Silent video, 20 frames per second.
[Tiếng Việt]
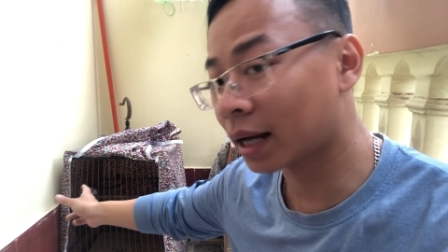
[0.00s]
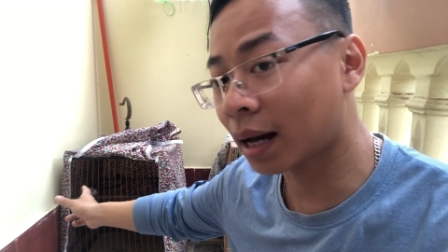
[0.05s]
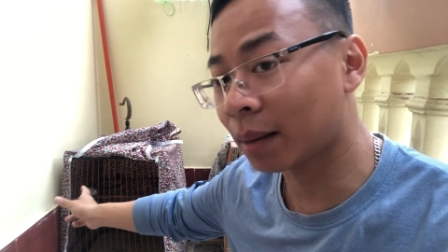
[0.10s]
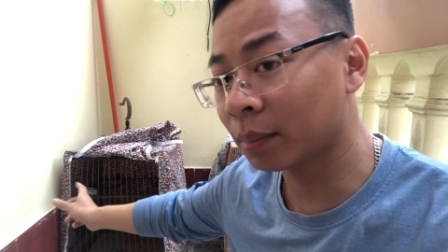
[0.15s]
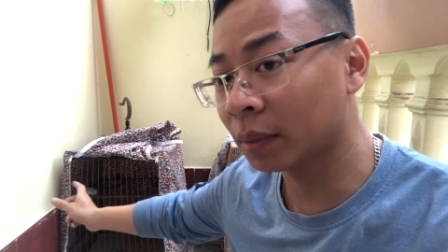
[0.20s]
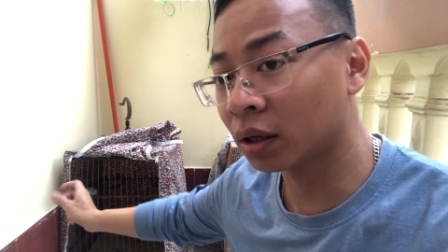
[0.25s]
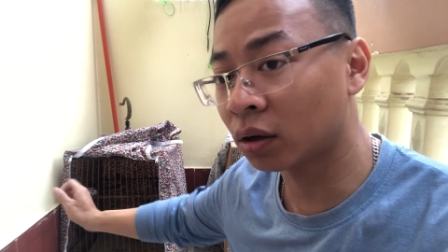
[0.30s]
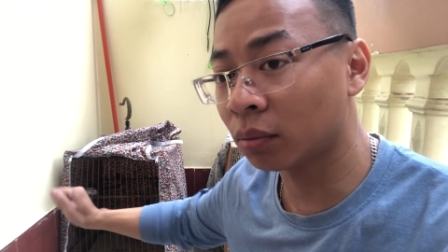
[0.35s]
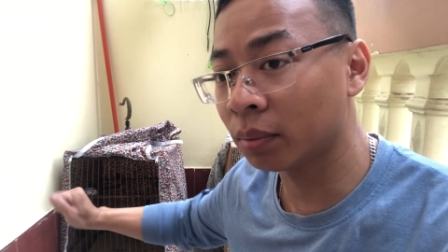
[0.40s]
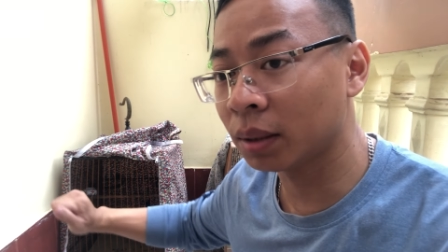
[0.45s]

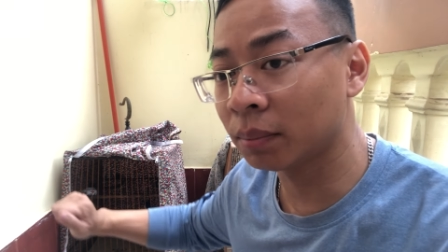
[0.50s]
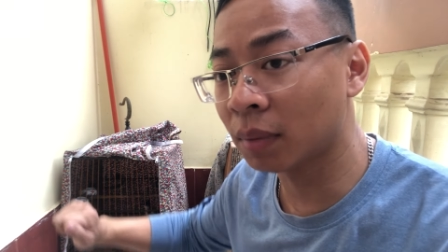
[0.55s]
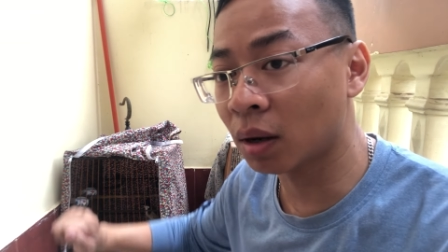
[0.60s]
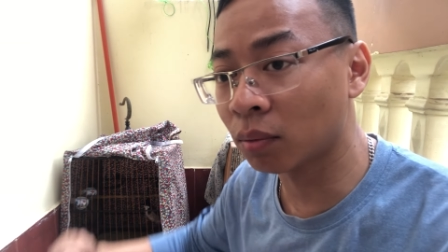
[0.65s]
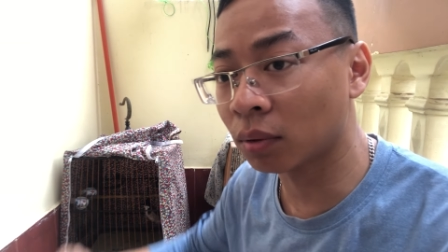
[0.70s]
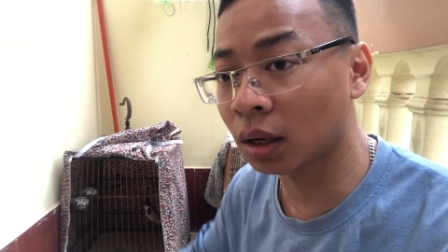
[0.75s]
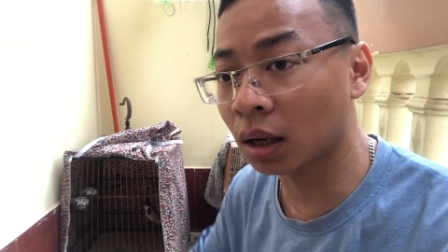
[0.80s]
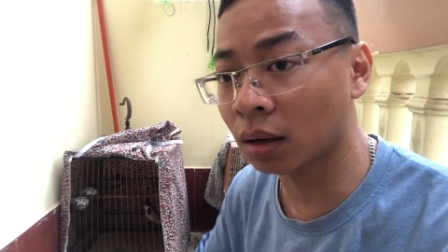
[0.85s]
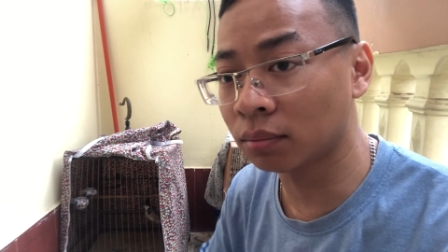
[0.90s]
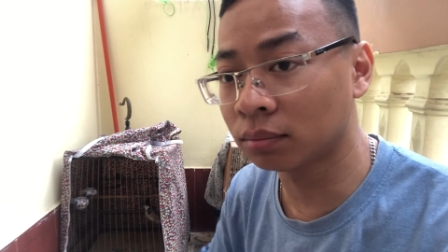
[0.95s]
cám đấy có bị
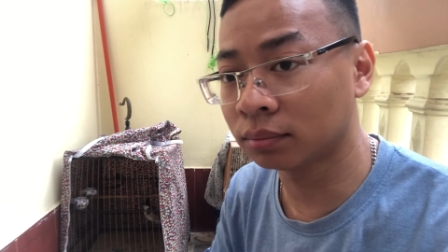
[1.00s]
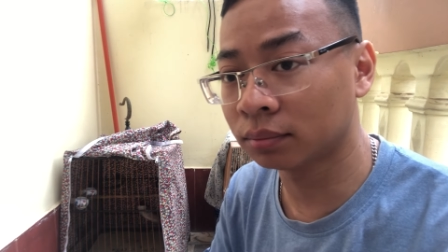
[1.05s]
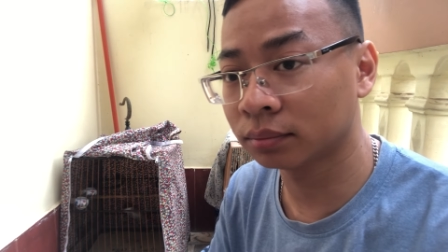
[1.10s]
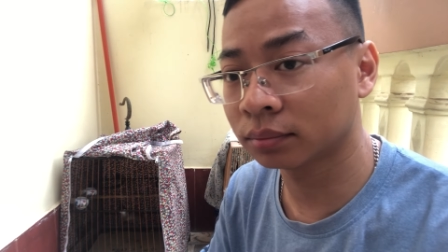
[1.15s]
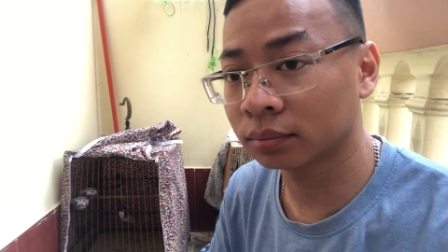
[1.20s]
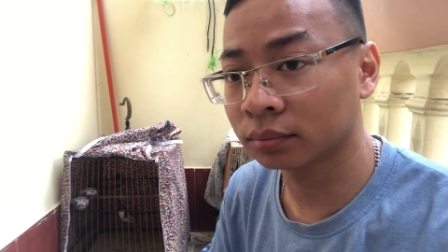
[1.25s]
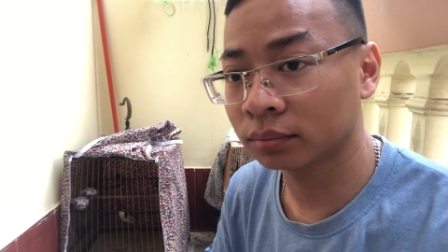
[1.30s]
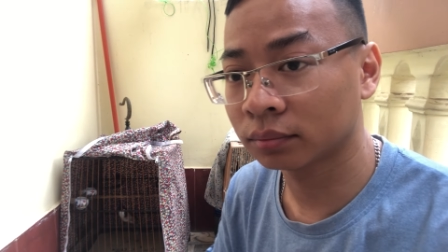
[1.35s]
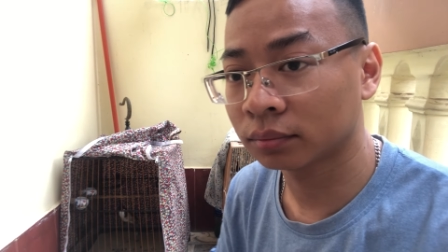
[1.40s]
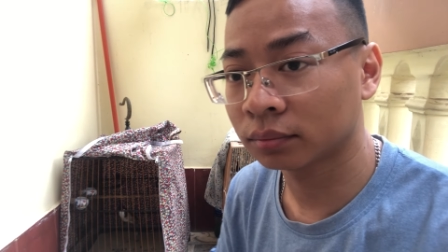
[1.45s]
mốc không.
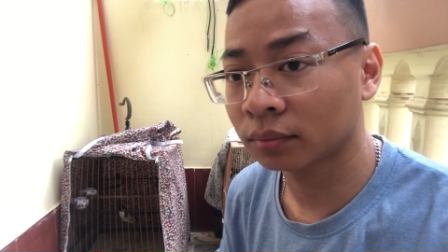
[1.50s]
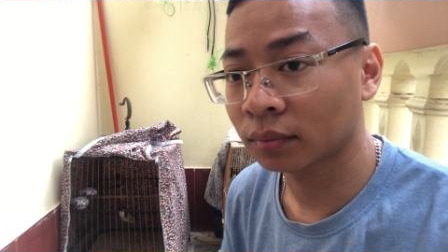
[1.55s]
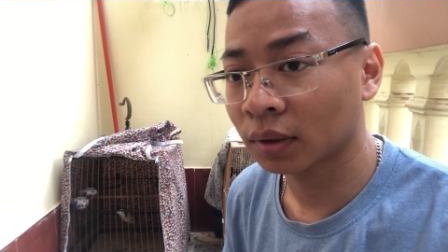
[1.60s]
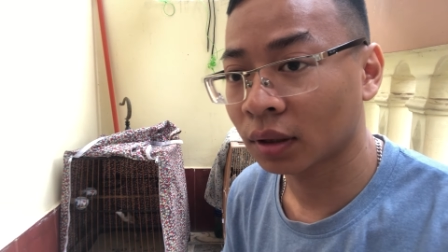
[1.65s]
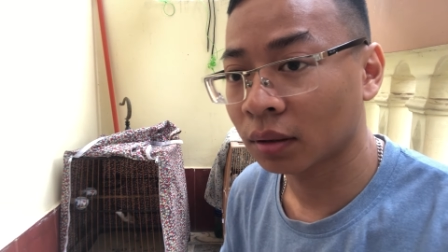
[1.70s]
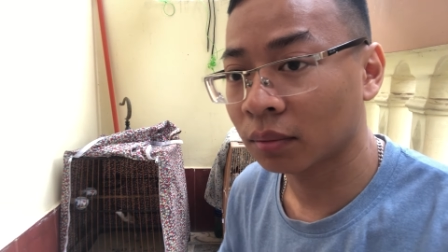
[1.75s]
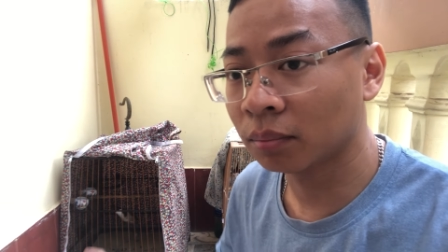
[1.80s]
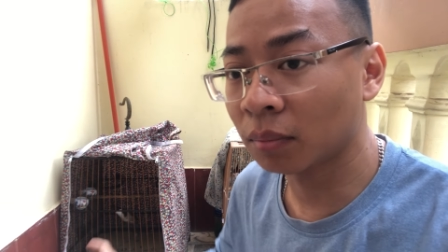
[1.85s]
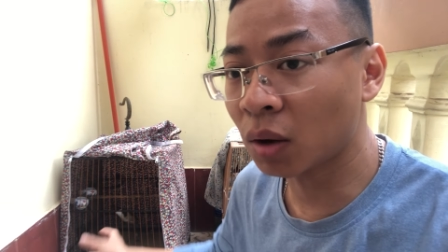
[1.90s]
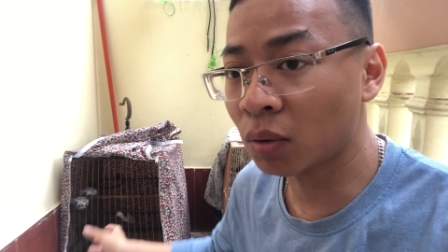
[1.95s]

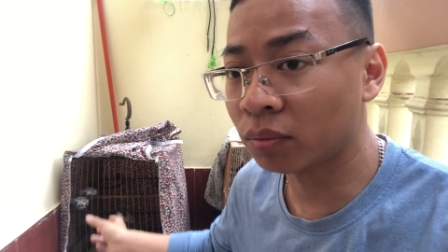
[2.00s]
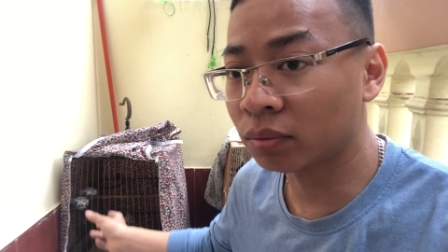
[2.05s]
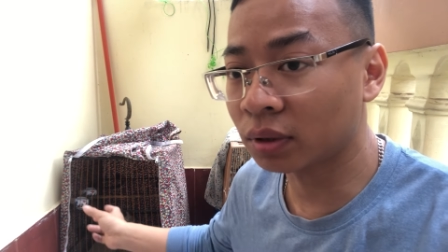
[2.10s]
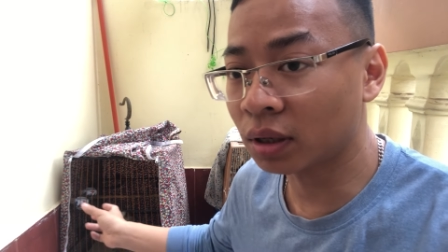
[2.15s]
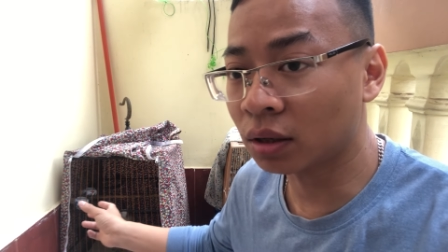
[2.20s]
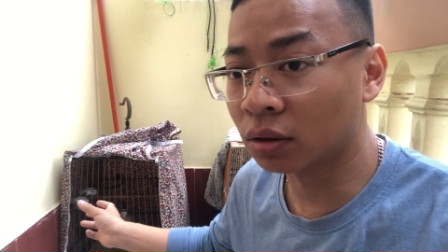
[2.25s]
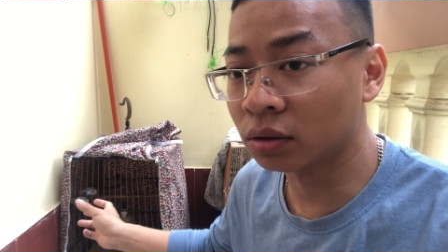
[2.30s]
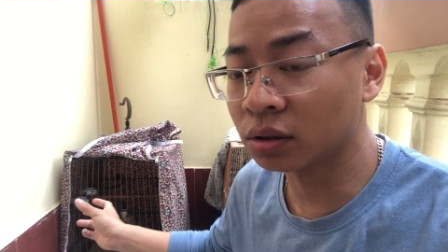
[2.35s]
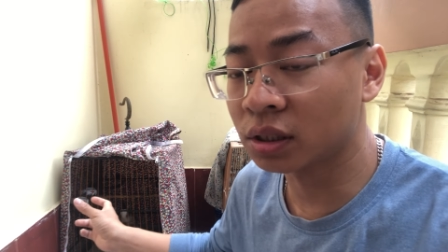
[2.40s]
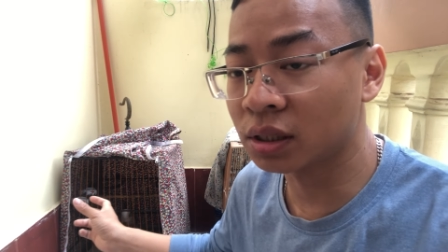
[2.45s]
Mốc
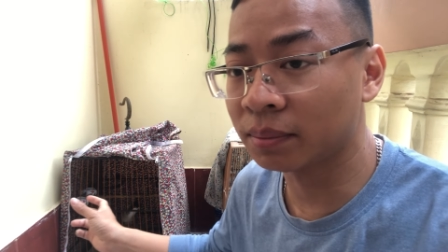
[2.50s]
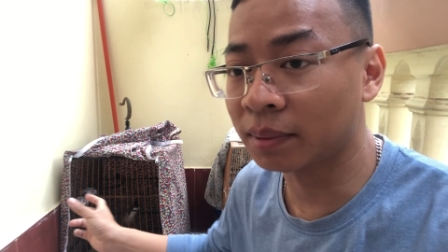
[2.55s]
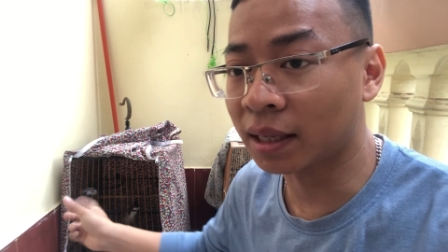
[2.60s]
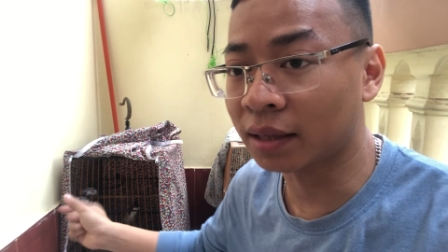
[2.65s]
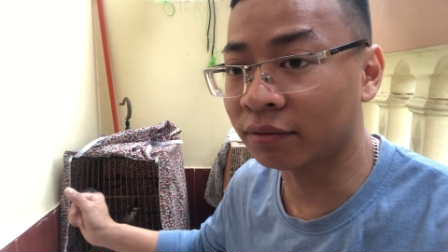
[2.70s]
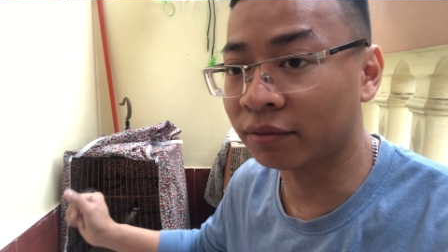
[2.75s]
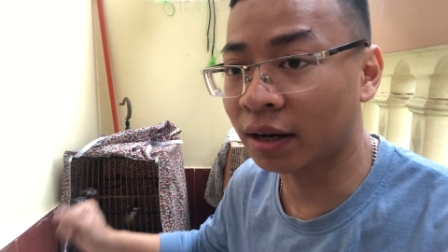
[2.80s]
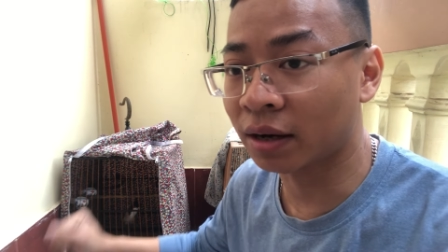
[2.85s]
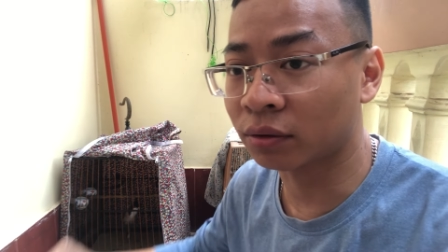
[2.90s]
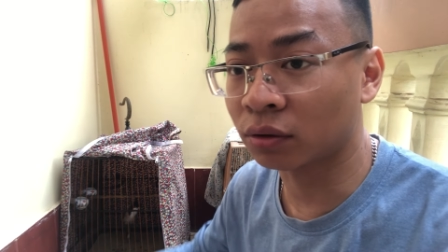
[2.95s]
nhá, con chim
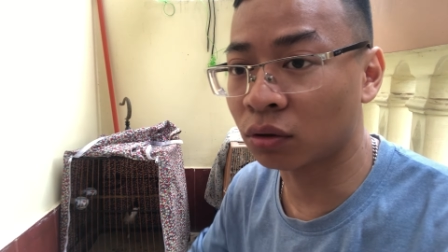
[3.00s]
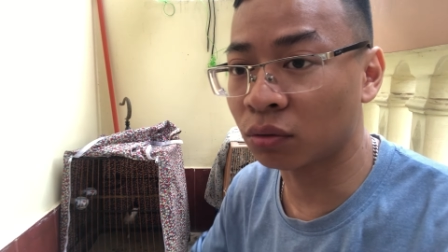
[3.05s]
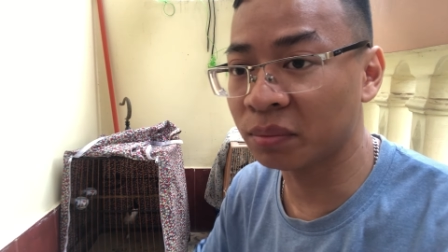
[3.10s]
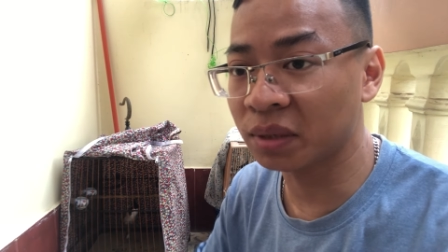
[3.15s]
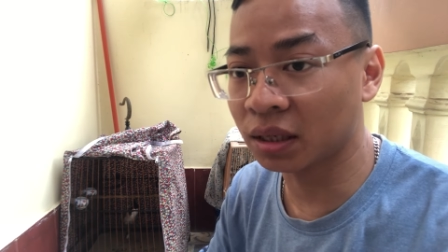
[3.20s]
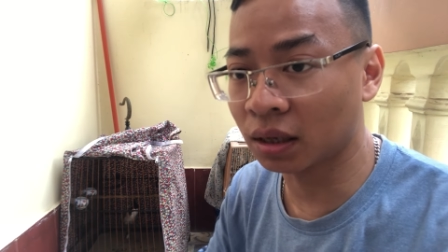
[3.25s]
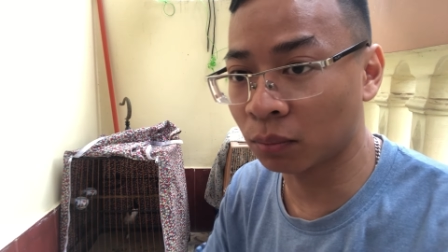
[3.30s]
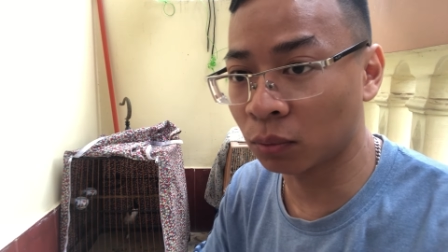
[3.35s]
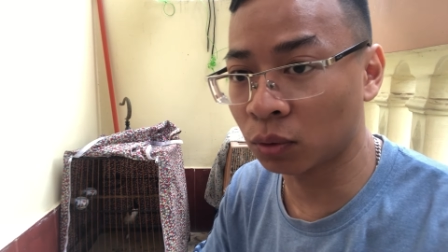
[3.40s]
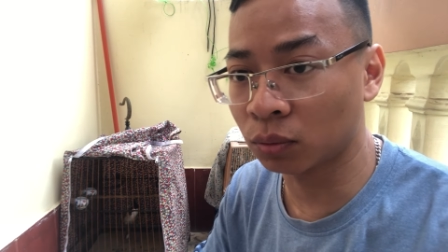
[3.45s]
ăn vào nó cũng
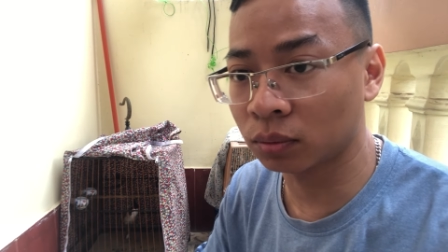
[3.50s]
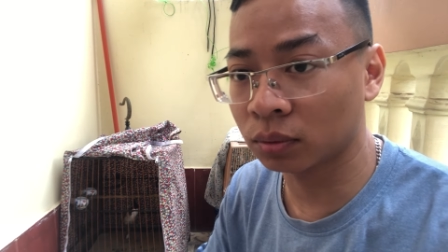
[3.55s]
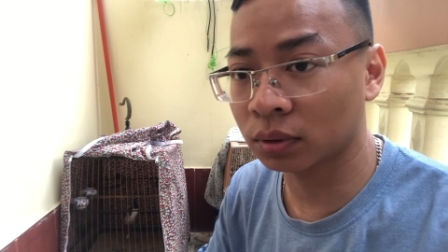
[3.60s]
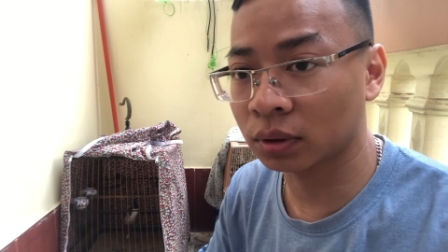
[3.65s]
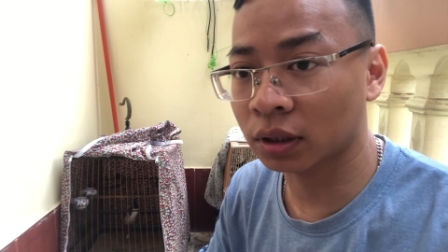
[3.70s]
bị đau bụng.